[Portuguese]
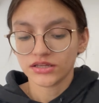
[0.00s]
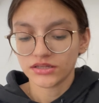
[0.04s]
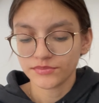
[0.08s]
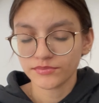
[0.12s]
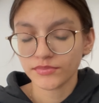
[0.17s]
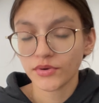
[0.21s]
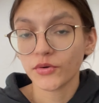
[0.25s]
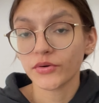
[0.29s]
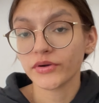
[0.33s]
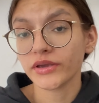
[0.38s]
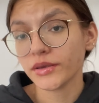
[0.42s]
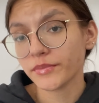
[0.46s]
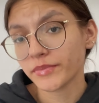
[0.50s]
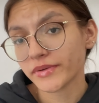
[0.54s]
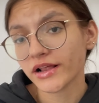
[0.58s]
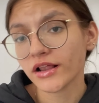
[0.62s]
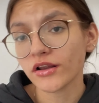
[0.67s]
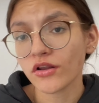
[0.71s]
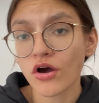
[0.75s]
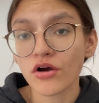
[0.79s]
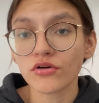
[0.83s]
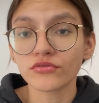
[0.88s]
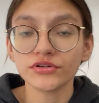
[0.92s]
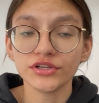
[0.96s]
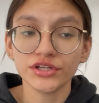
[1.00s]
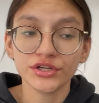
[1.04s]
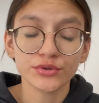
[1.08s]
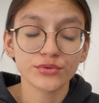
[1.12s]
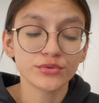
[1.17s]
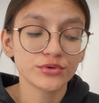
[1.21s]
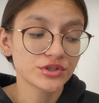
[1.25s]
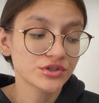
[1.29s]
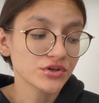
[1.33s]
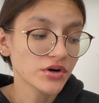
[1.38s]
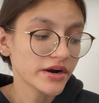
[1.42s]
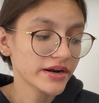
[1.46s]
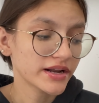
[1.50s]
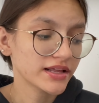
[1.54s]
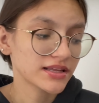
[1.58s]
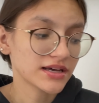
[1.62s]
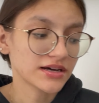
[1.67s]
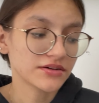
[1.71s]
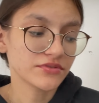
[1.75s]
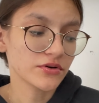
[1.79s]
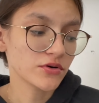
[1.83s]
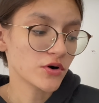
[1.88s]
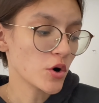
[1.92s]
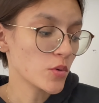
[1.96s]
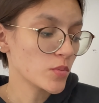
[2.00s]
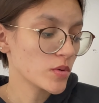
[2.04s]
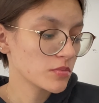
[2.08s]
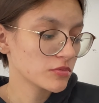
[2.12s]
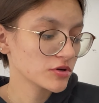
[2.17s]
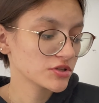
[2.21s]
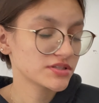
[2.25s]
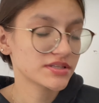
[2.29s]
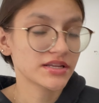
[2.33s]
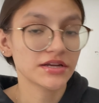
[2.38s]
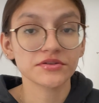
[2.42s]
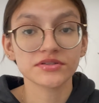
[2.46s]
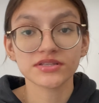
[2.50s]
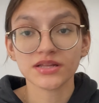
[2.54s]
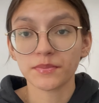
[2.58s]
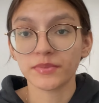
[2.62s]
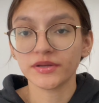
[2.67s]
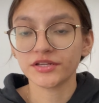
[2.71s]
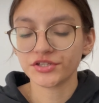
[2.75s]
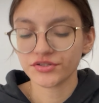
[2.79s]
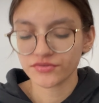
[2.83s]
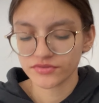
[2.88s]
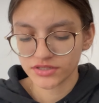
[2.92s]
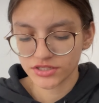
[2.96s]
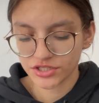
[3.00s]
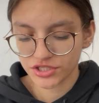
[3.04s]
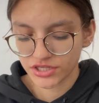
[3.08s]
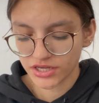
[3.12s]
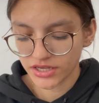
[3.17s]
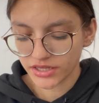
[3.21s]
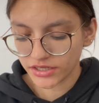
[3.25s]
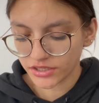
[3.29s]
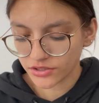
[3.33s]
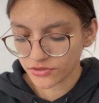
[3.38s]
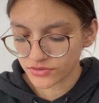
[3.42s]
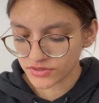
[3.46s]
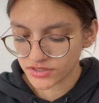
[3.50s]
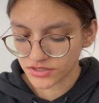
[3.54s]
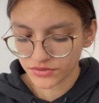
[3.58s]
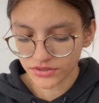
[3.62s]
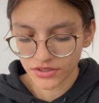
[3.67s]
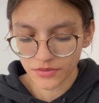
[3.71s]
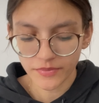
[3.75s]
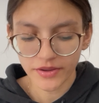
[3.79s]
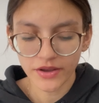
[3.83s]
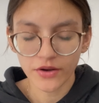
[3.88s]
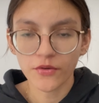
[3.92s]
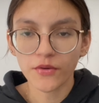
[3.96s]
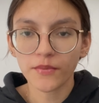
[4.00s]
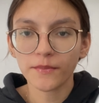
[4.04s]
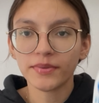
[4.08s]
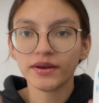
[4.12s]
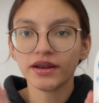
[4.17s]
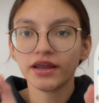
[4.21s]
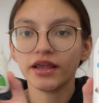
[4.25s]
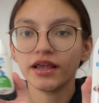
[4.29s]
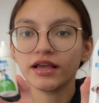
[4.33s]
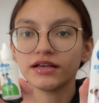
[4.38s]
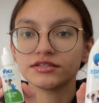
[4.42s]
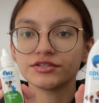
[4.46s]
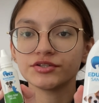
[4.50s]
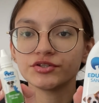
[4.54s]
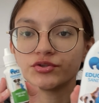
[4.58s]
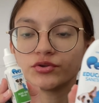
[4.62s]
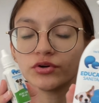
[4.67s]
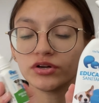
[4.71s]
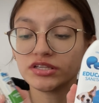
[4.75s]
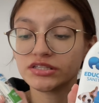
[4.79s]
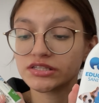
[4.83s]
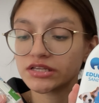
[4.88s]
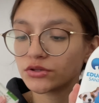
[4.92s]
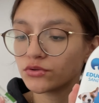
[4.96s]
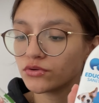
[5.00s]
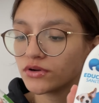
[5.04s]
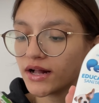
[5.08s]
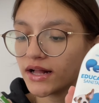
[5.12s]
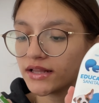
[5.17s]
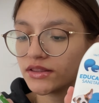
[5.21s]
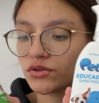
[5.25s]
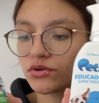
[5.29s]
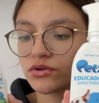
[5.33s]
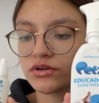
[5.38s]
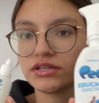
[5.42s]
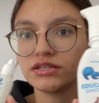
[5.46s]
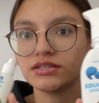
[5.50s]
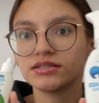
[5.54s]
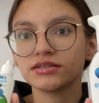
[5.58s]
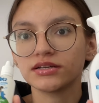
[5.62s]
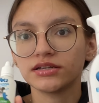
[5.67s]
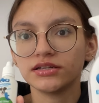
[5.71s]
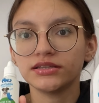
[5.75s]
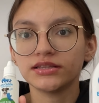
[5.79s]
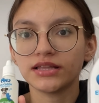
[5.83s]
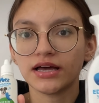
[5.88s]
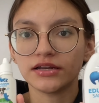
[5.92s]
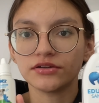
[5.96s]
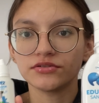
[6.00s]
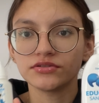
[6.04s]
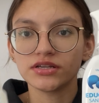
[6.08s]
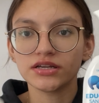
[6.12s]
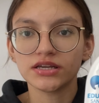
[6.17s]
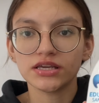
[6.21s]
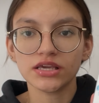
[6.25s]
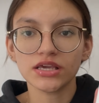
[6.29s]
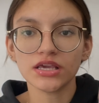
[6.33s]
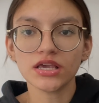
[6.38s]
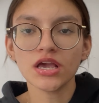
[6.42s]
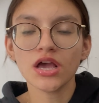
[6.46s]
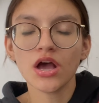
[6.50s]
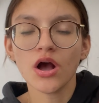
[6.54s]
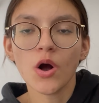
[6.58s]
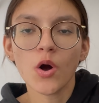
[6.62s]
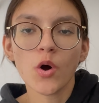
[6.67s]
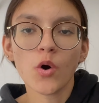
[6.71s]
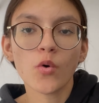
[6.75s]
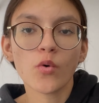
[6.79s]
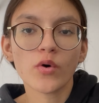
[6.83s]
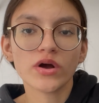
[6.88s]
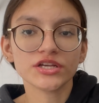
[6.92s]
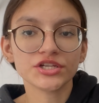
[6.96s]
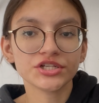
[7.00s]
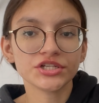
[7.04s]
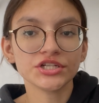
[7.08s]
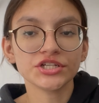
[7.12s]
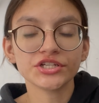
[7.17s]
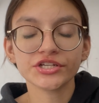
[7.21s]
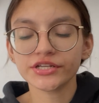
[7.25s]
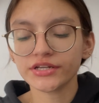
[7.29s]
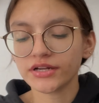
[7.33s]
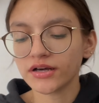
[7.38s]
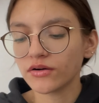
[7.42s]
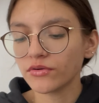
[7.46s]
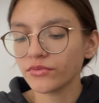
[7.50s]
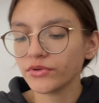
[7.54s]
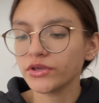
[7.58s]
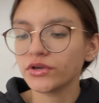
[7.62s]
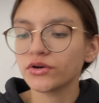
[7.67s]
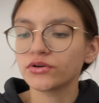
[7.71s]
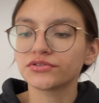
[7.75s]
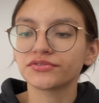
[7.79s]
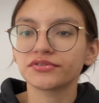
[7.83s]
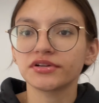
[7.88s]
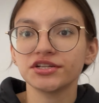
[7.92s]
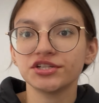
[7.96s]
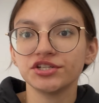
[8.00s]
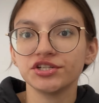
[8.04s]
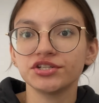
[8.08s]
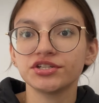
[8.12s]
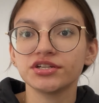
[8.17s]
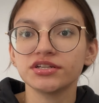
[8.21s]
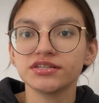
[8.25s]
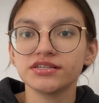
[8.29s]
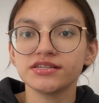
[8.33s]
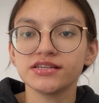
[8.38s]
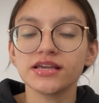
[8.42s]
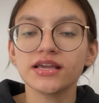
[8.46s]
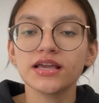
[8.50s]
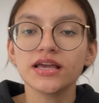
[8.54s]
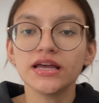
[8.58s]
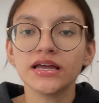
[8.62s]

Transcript: Bom, e pra logo unir o útil agradável, como eu mostrei os tapetinhos higiênicos, eu também comprei esses dois educadores sanitários aqui. Um é xixi não e outro é xixi sim.